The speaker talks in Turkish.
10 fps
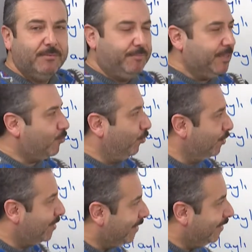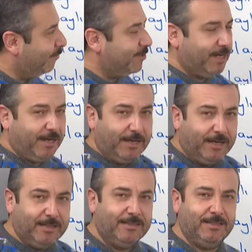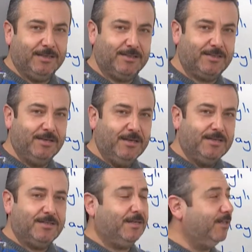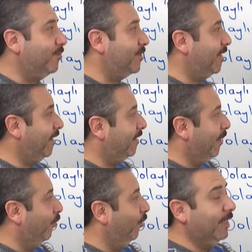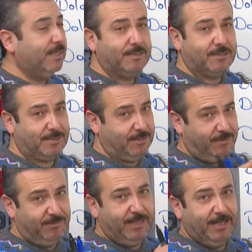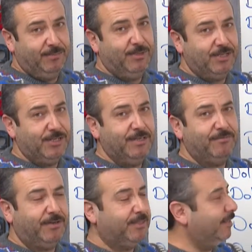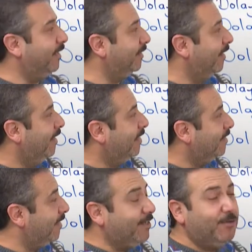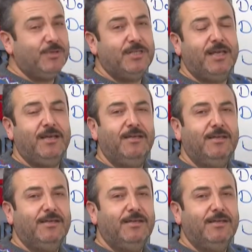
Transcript: Biz onu zihnimize kaydederiz. Zihnimizde depolarız. Sınavda gelebileceği ifadeler. Zihnimizde